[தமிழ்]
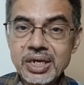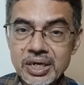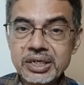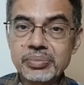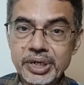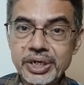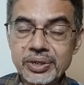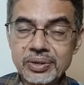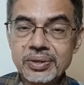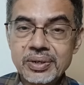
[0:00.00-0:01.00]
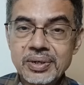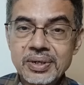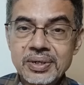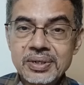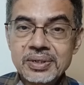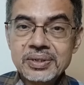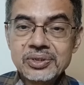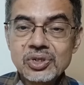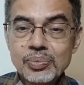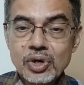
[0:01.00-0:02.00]
டார்க்கன் பண்ணிடணும்
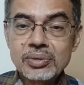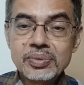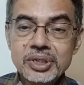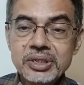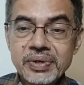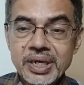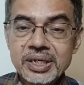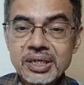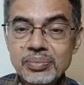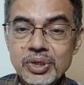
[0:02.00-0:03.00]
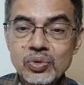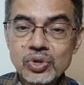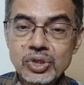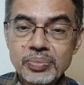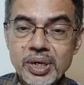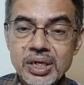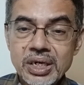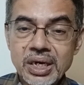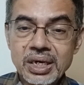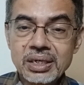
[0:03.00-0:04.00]
ஸோ ப்ராபப்ளி இவர் என்ன நம்பர்
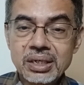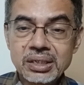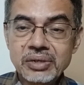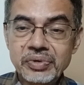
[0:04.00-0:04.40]
கொடுத்துருப்பாருன்னா இந்த